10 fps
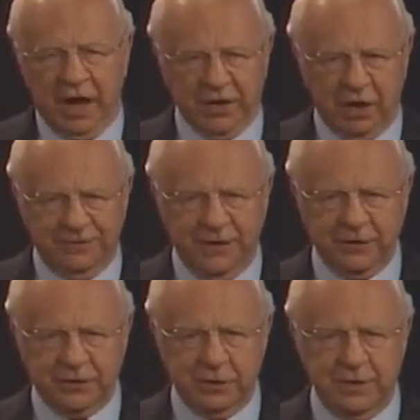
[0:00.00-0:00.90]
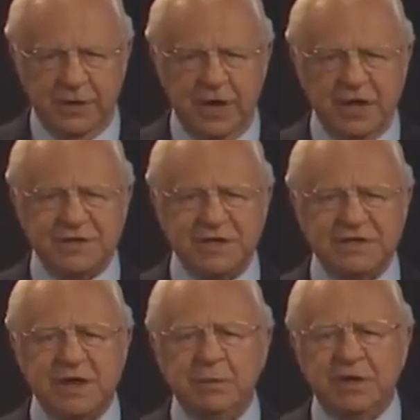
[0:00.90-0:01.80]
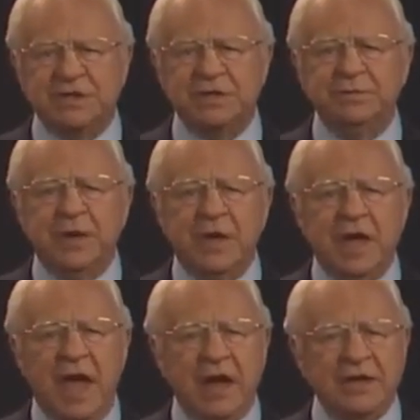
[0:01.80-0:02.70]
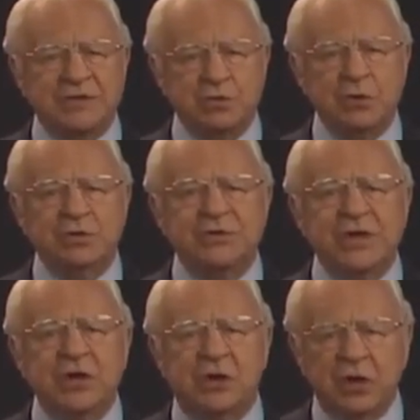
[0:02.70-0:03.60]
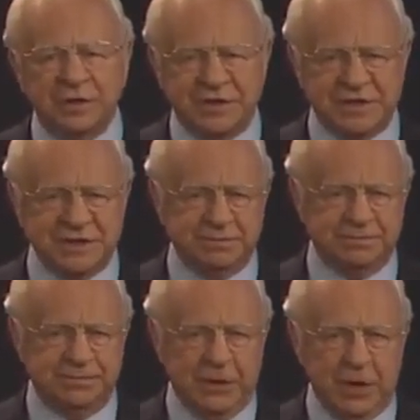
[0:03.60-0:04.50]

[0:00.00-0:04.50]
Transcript: Adolf Hitler et la symbolique nazie étaient ancrés dans l'occultisme,